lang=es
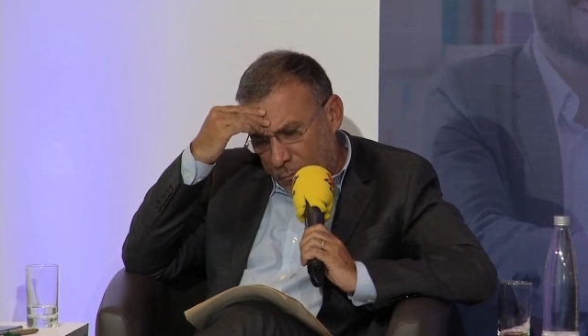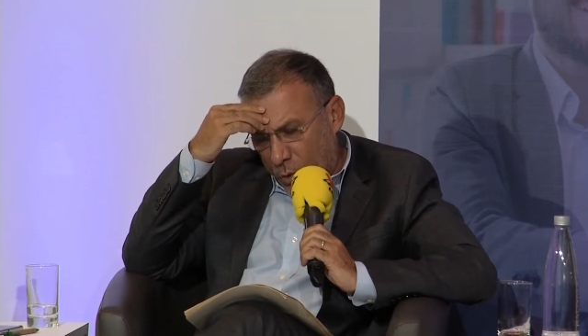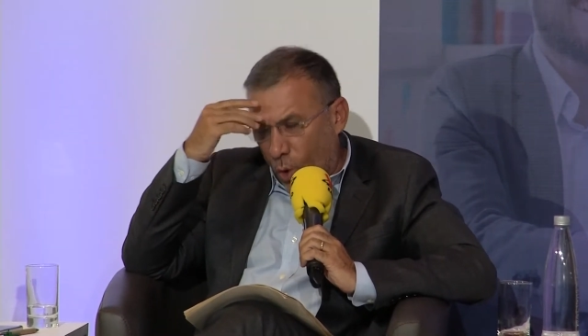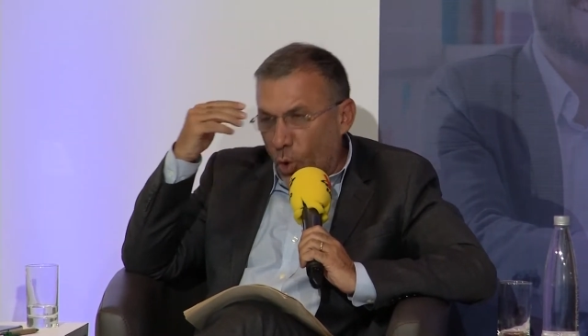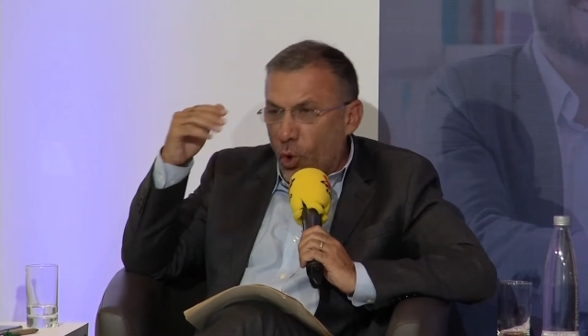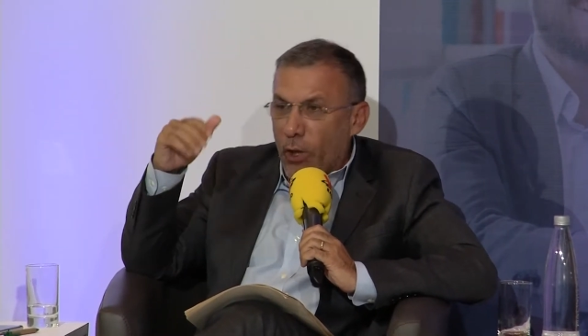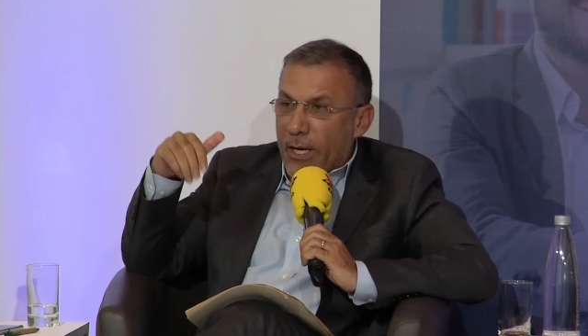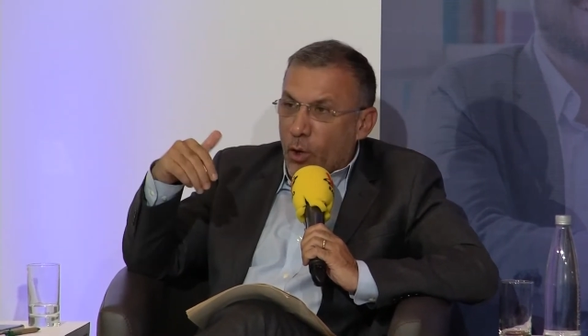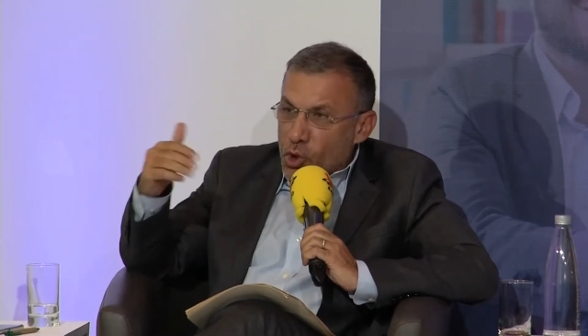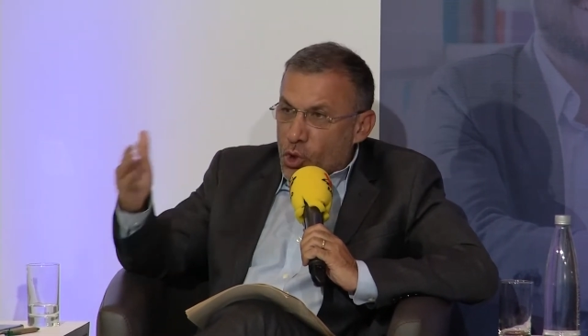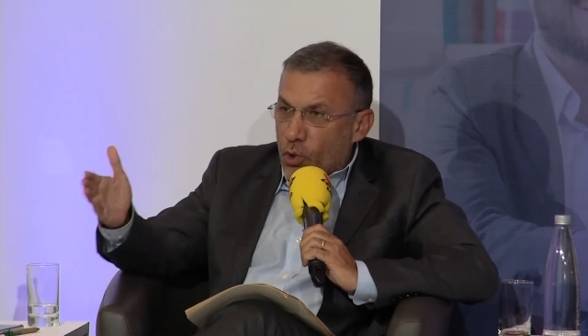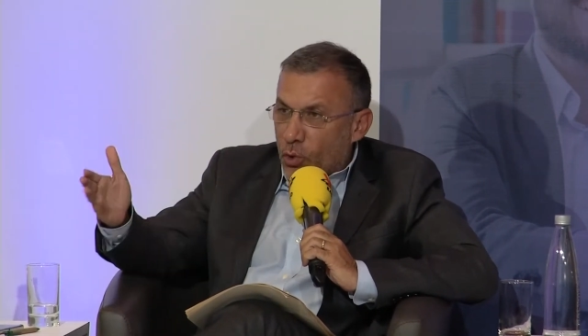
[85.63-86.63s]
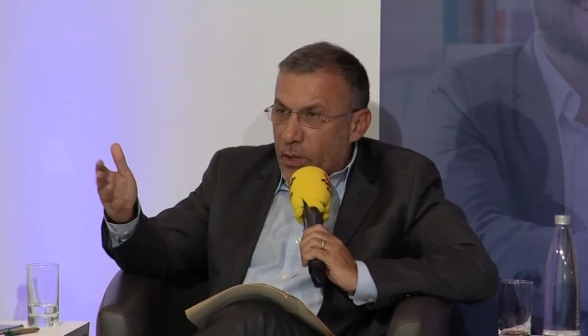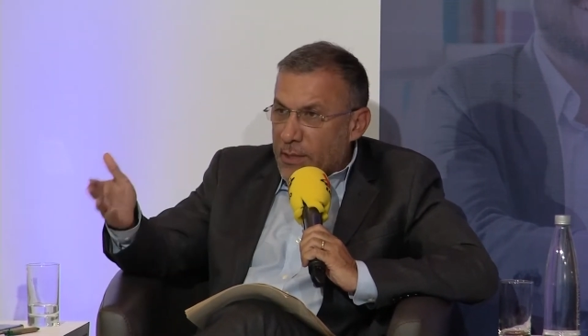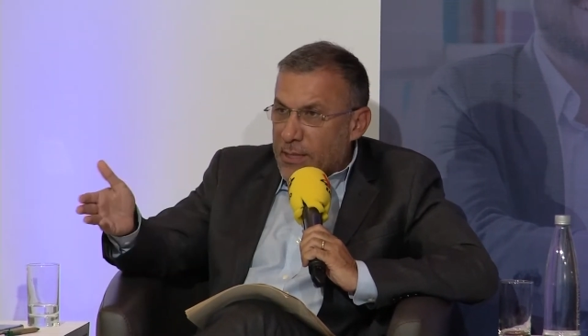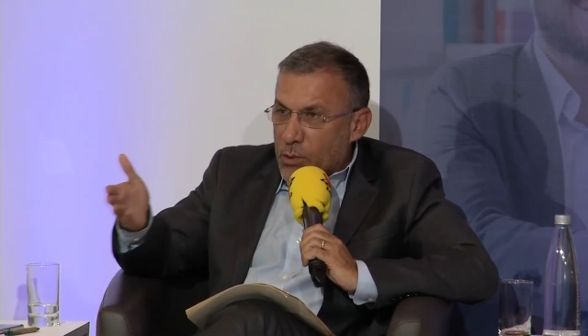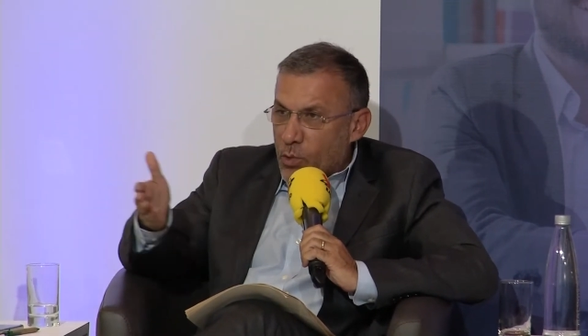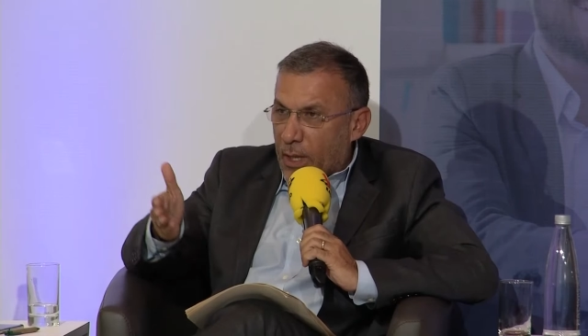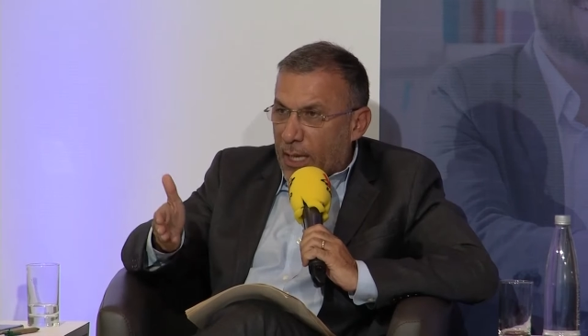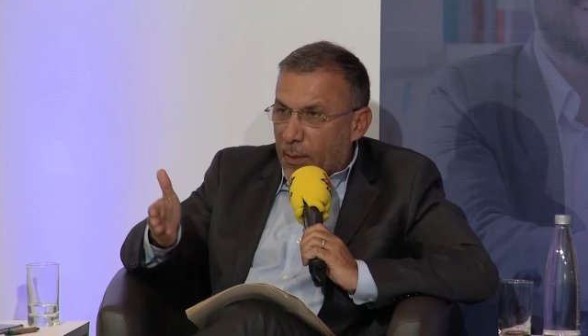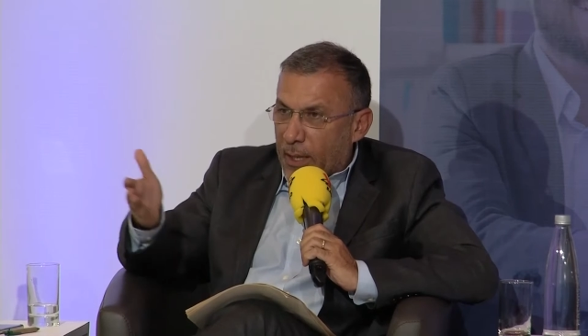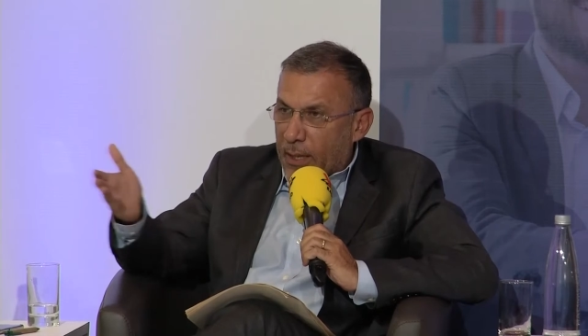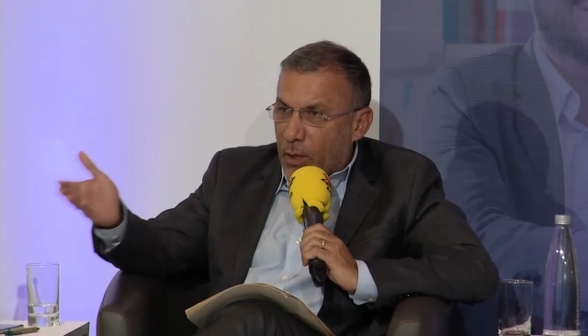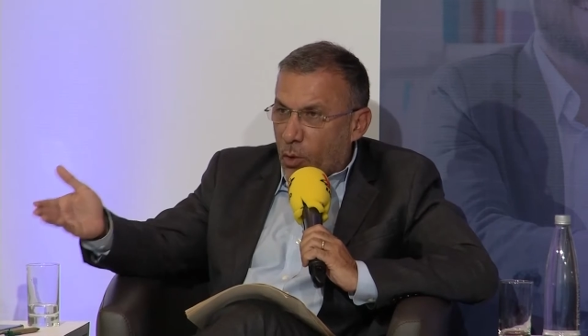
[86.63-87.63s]
todo negocio, y esta es una
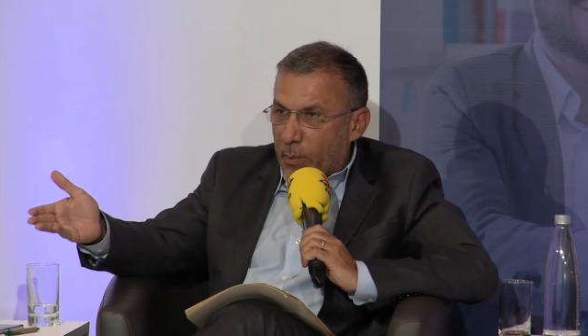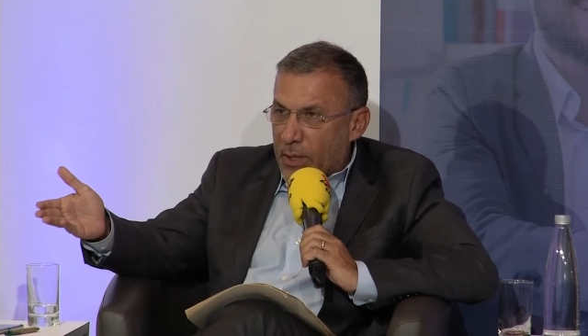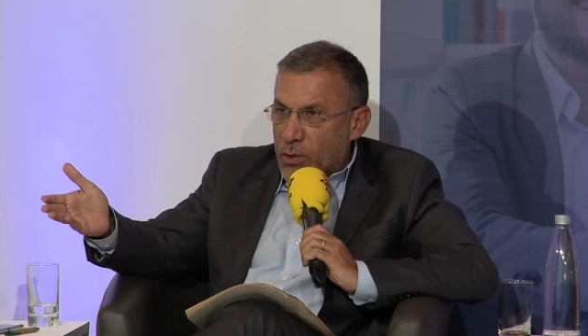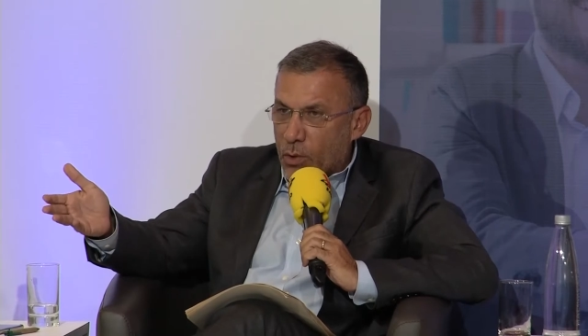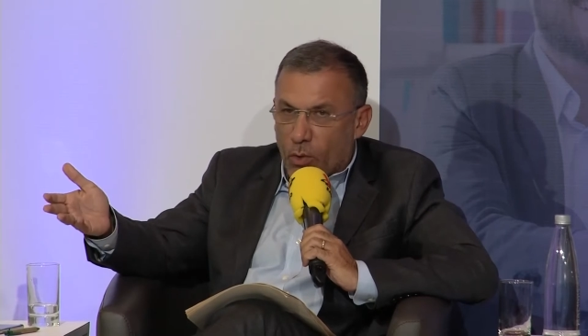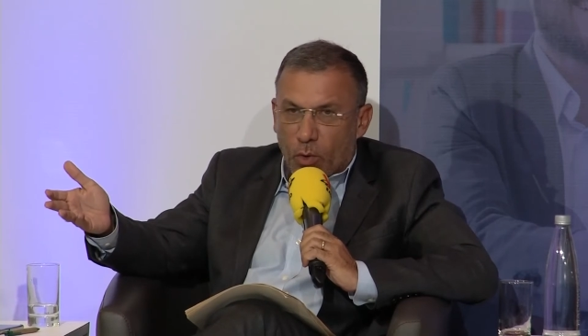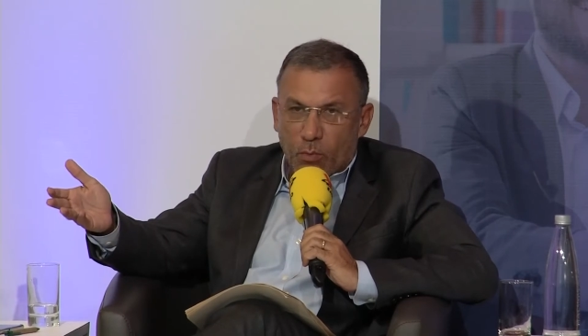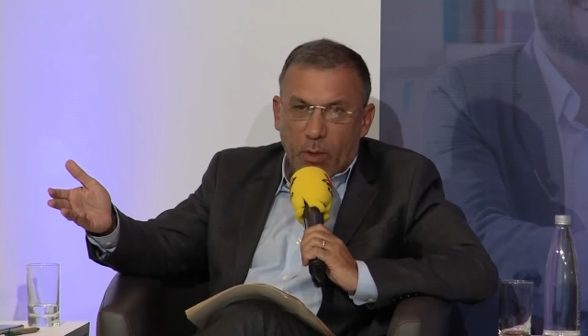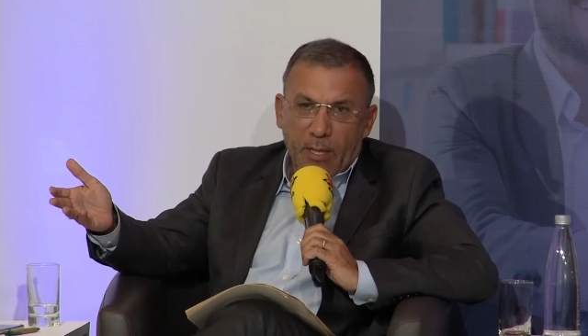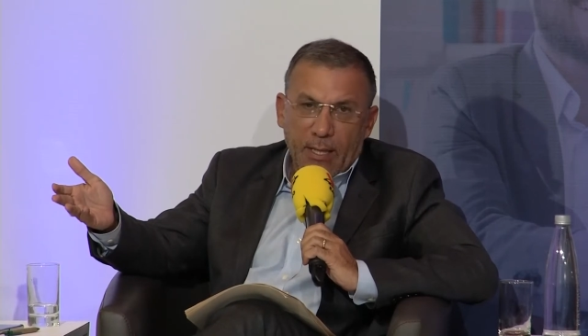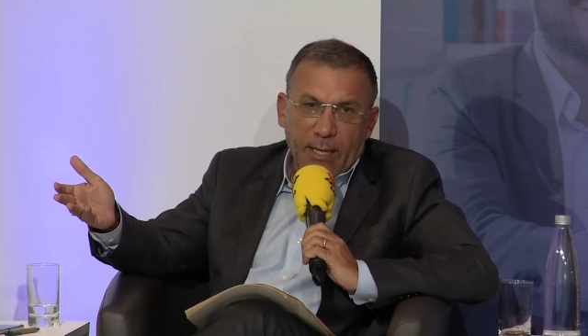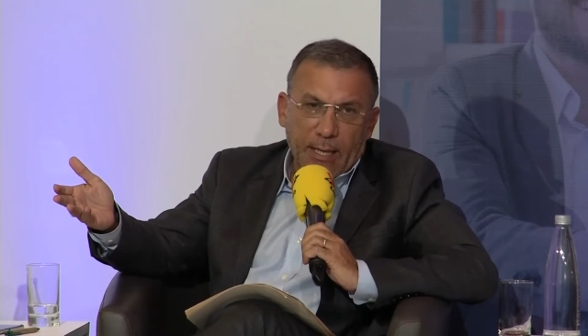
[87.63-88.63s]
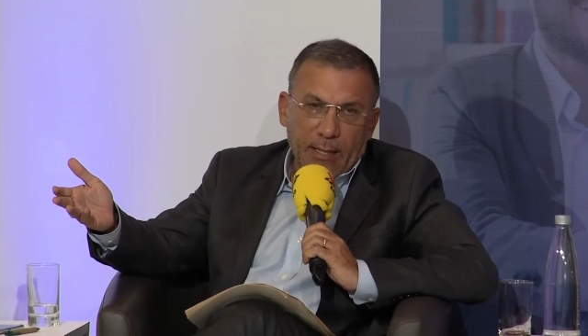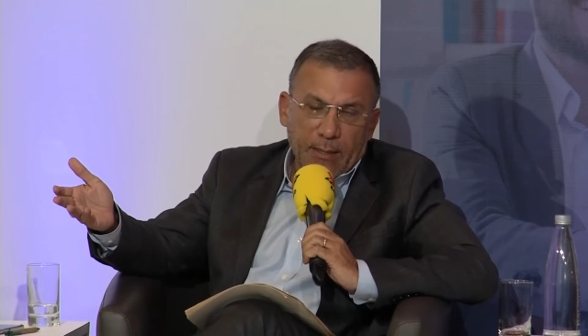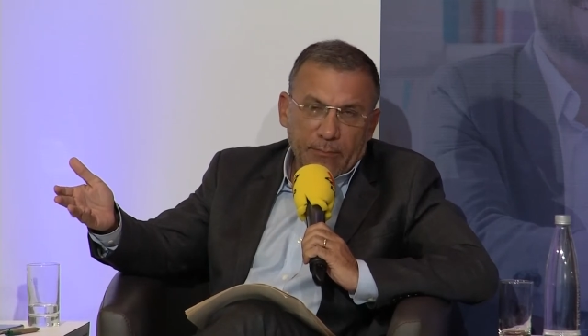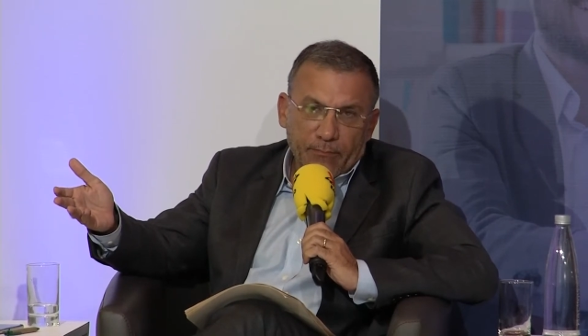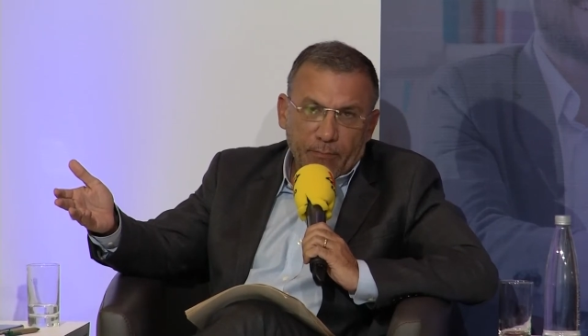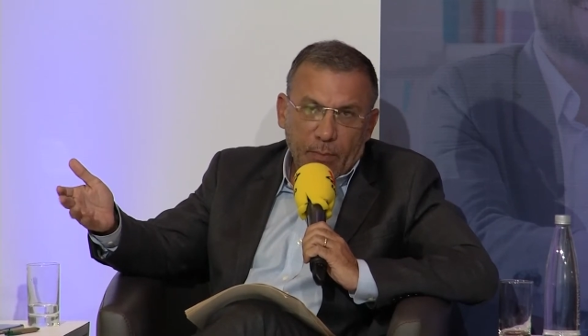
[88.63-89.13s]
Cámara de Comercio colomboamericana,